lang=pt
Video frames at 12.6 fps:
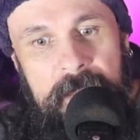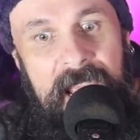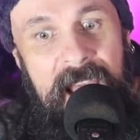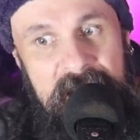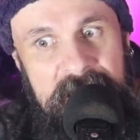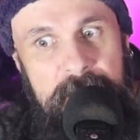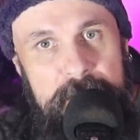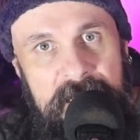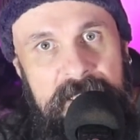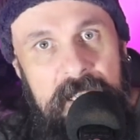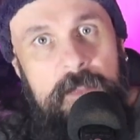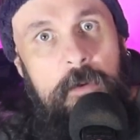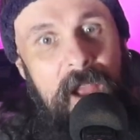que elas
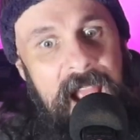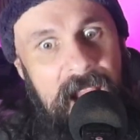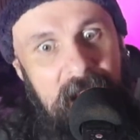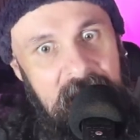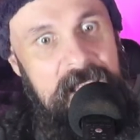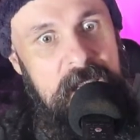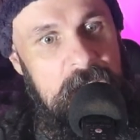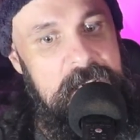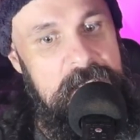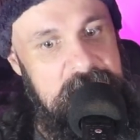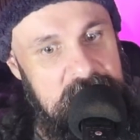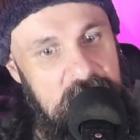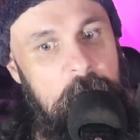apresentam a cada
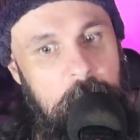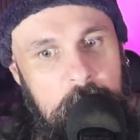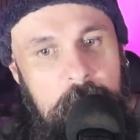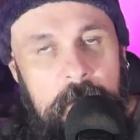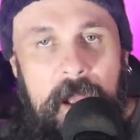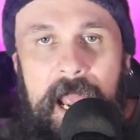canção.